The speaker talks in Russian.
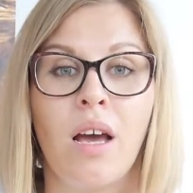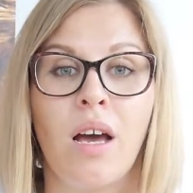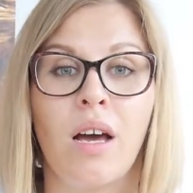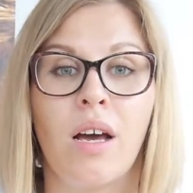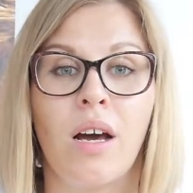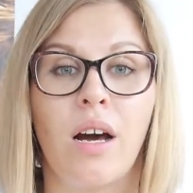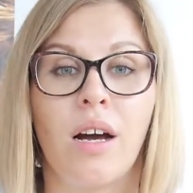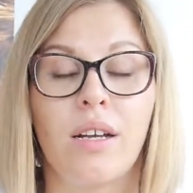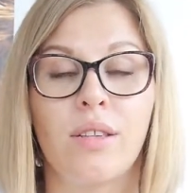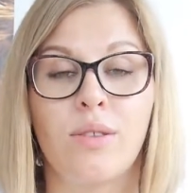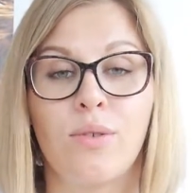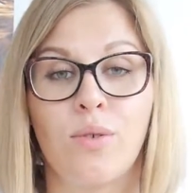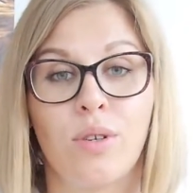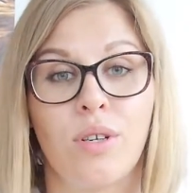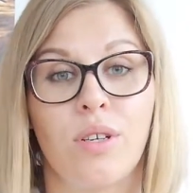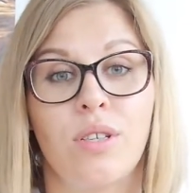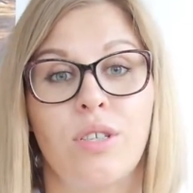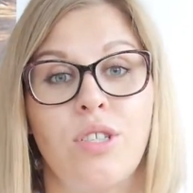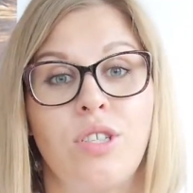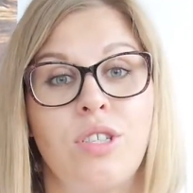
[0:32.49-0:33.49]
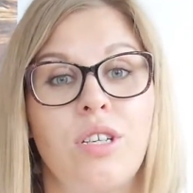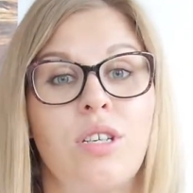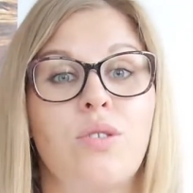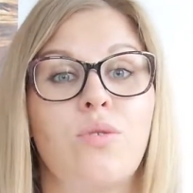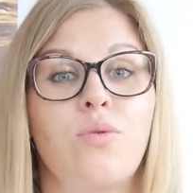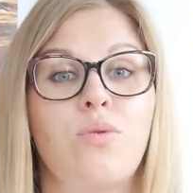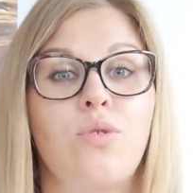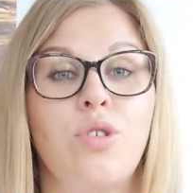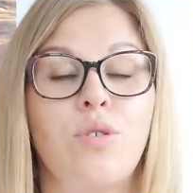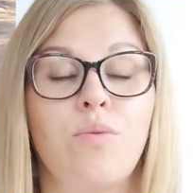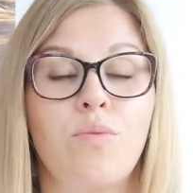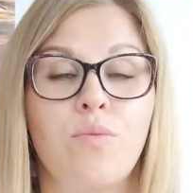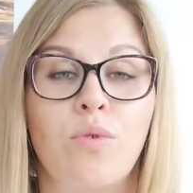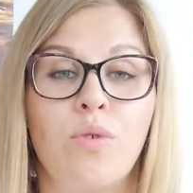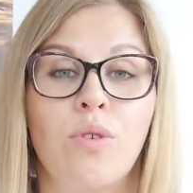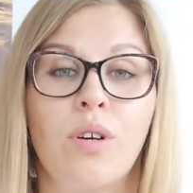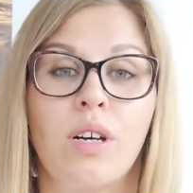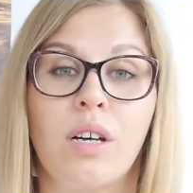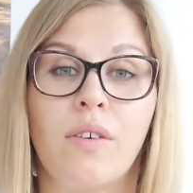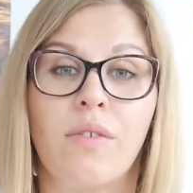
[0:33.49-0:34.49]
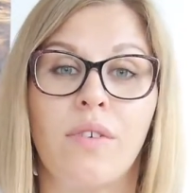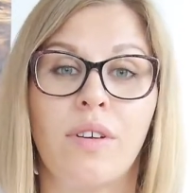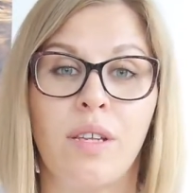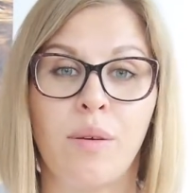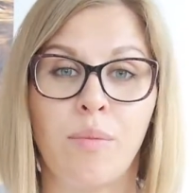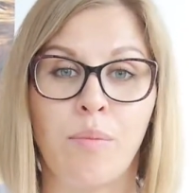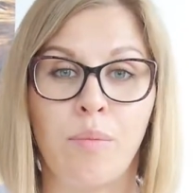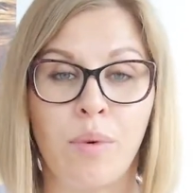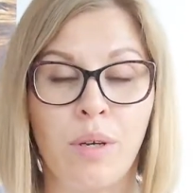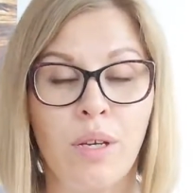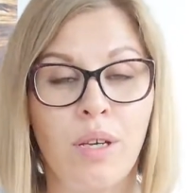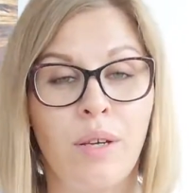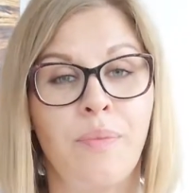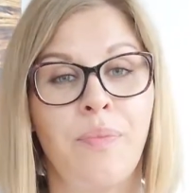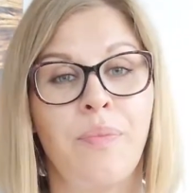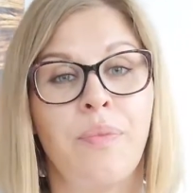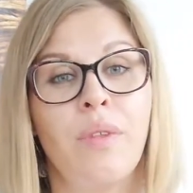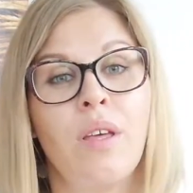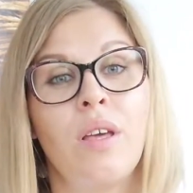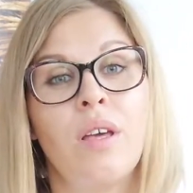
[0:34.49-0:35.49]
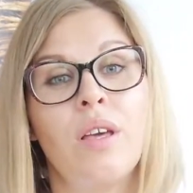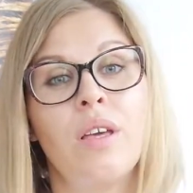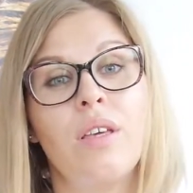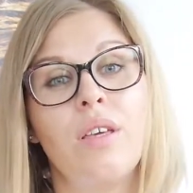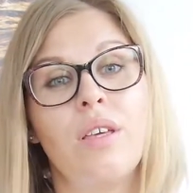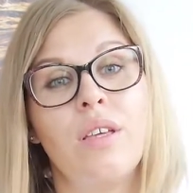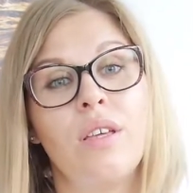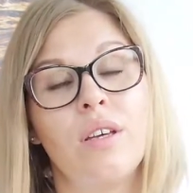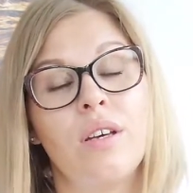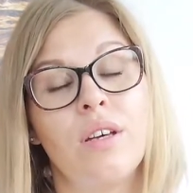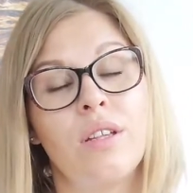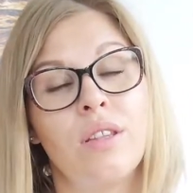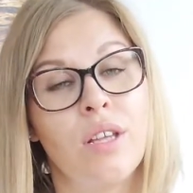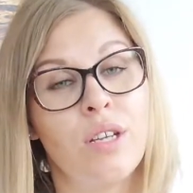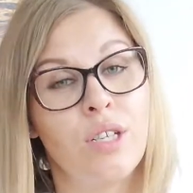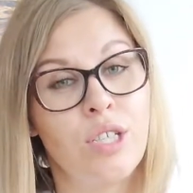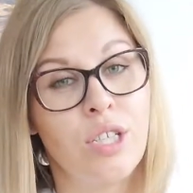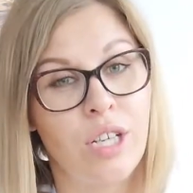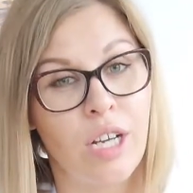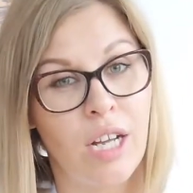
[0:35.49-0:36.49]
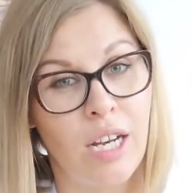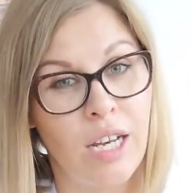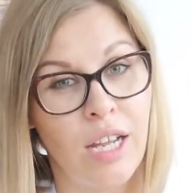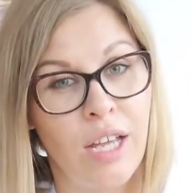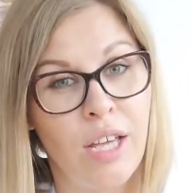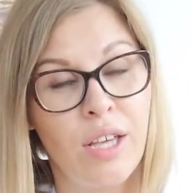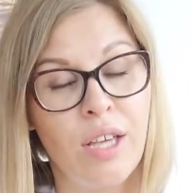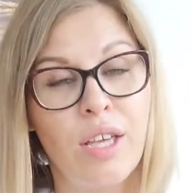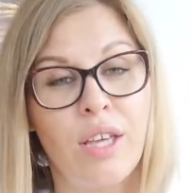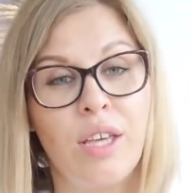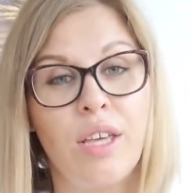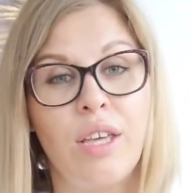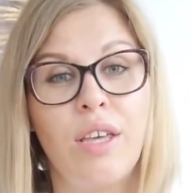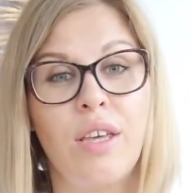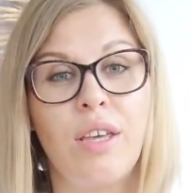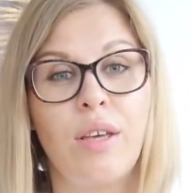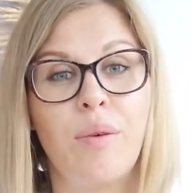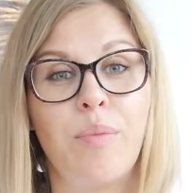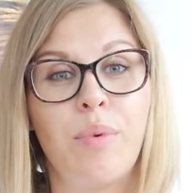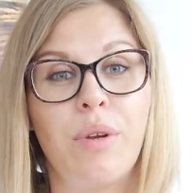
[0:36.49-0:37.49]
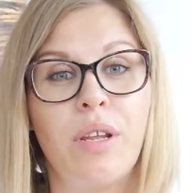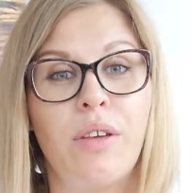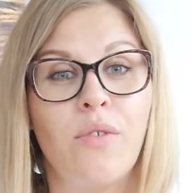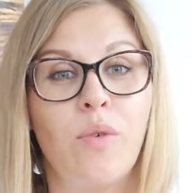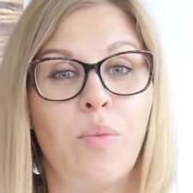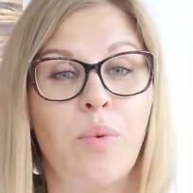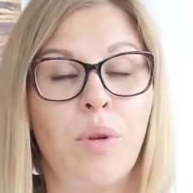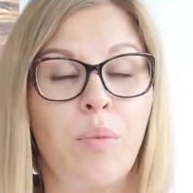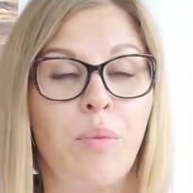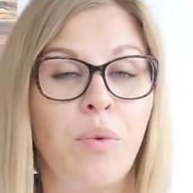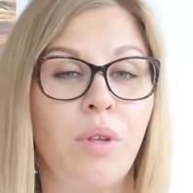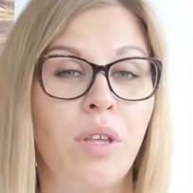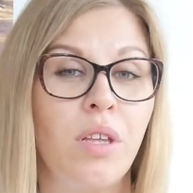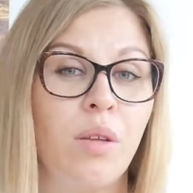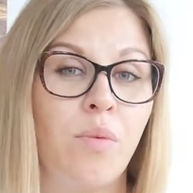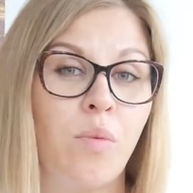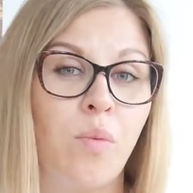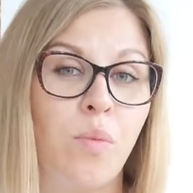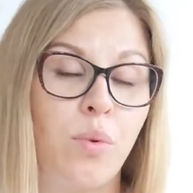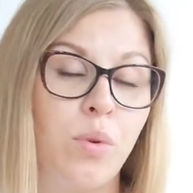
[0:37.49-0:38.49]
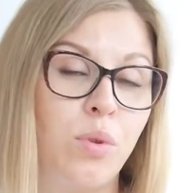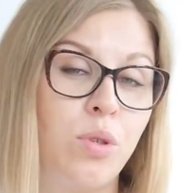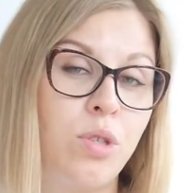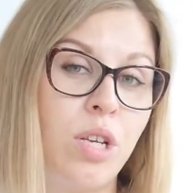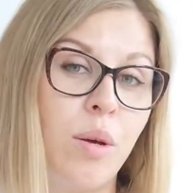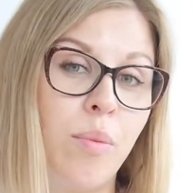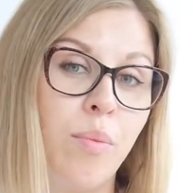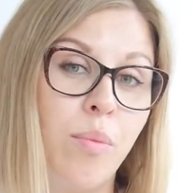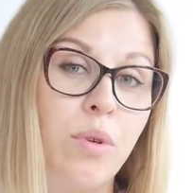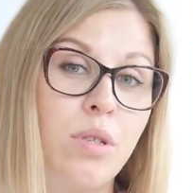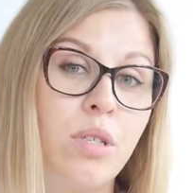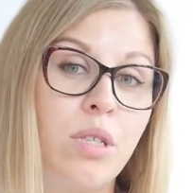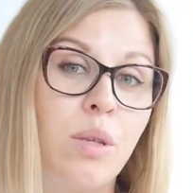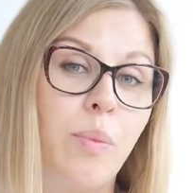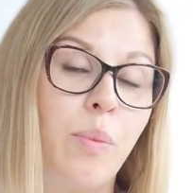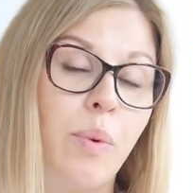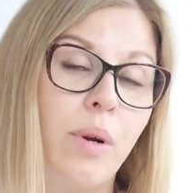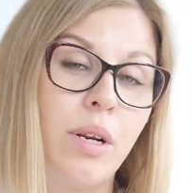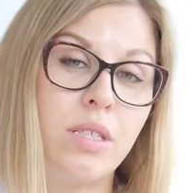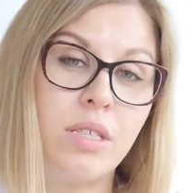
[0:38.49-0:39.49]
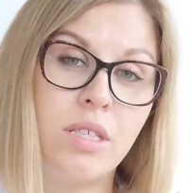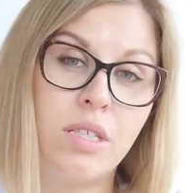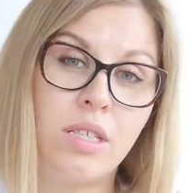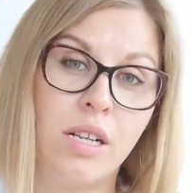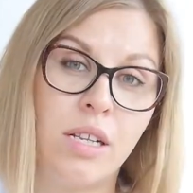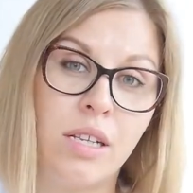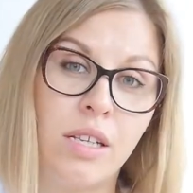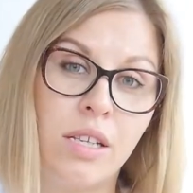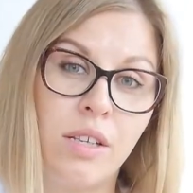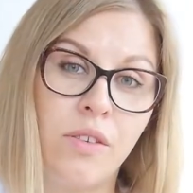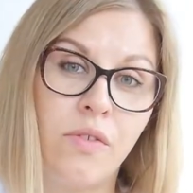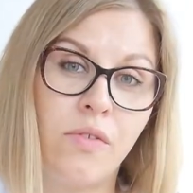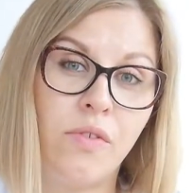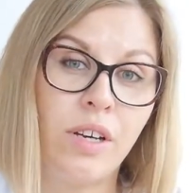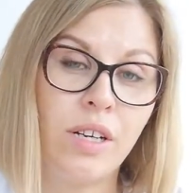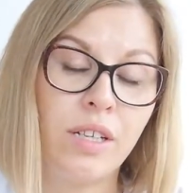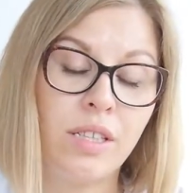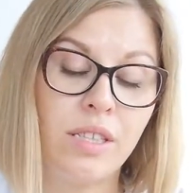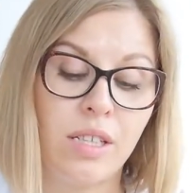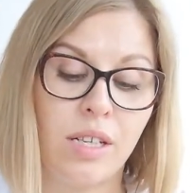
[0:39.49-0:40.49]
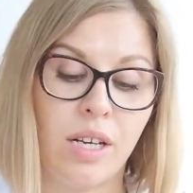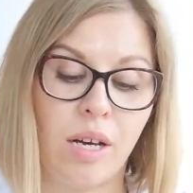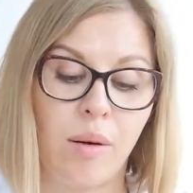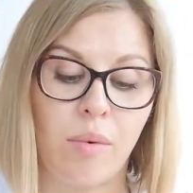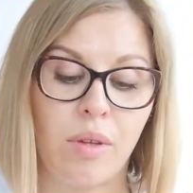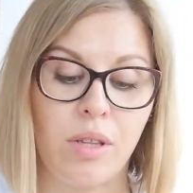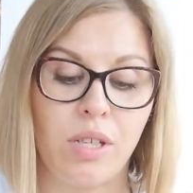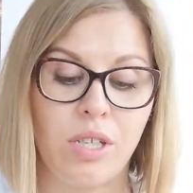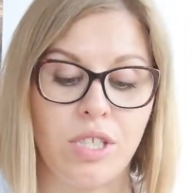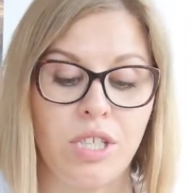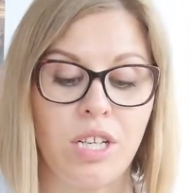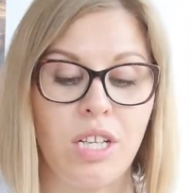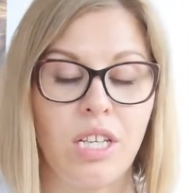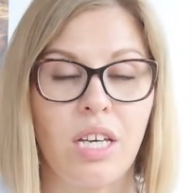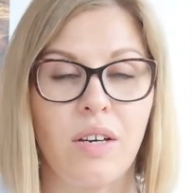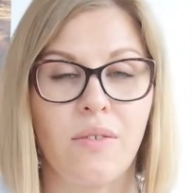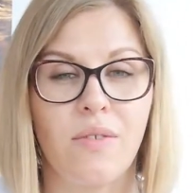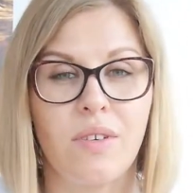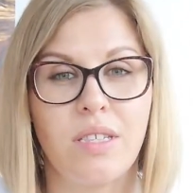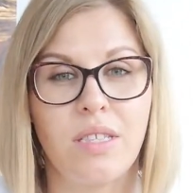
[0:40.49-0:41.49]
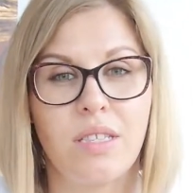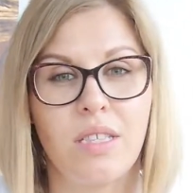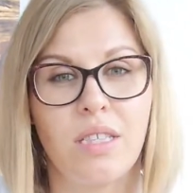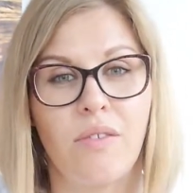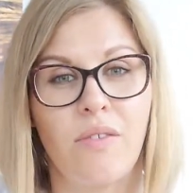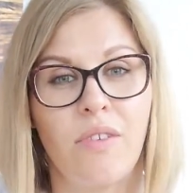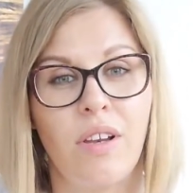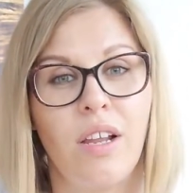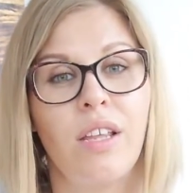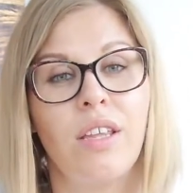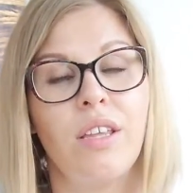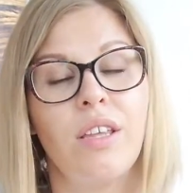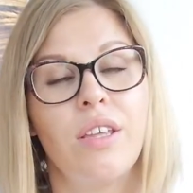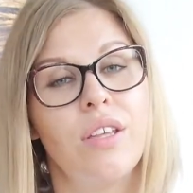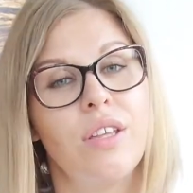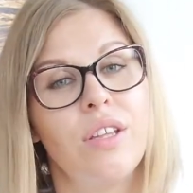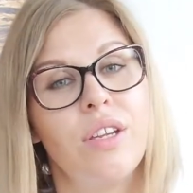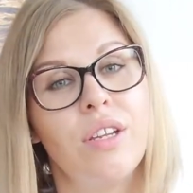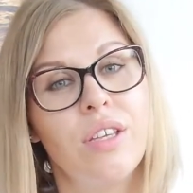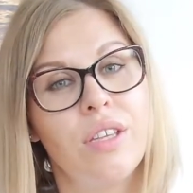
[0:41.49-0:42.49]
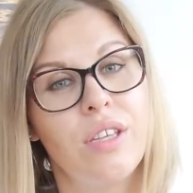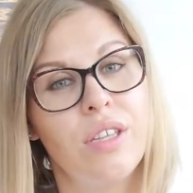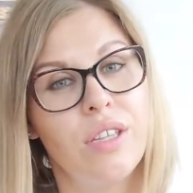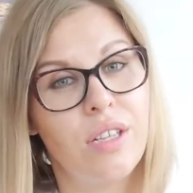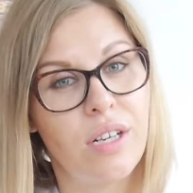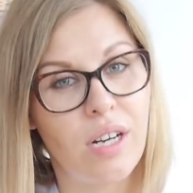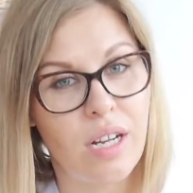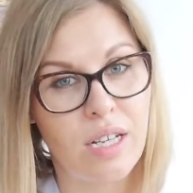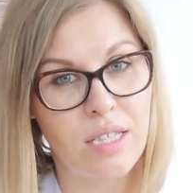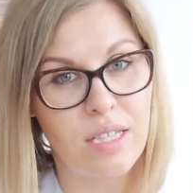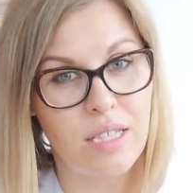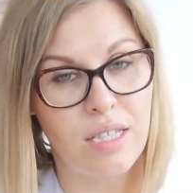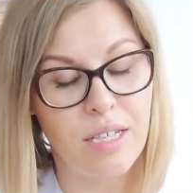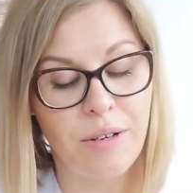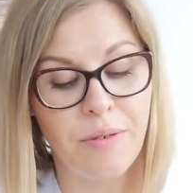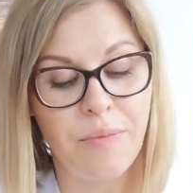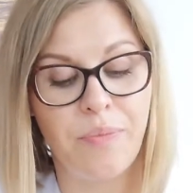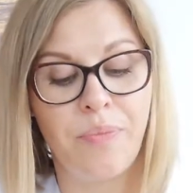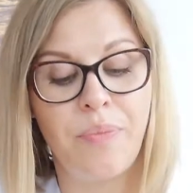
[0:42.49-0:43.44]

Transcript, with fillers: о которых сейчас очень много говорим мы и наши коллеги, и при его применении мы получаем просто поразительные эффекты омоложения, восстановления и регенерации.